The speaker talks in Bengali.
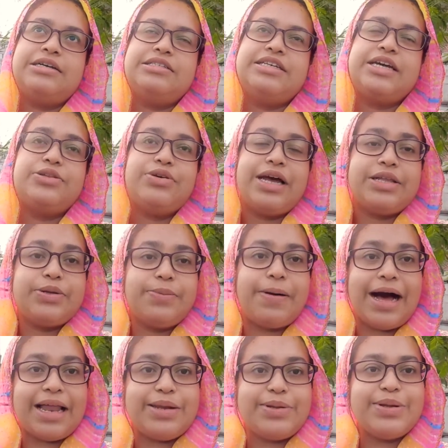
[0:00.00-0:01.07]
যেহেতু এত
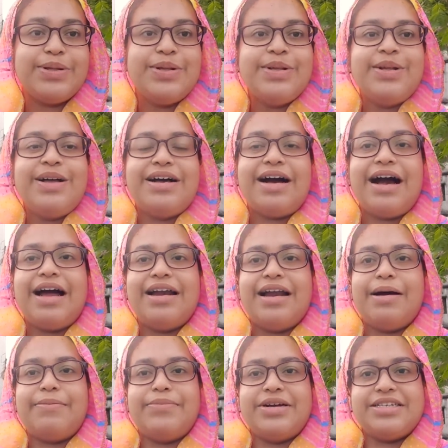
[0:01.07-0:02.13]
ভালো আর
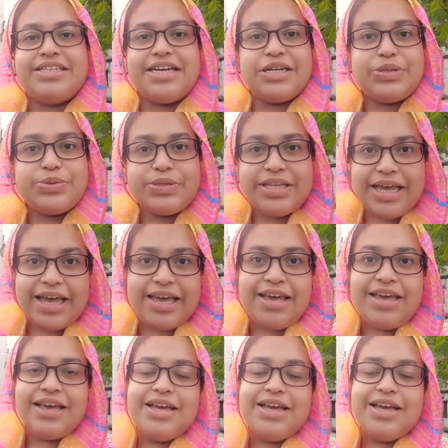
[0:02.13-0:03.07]
আমরা যেহেতু দেই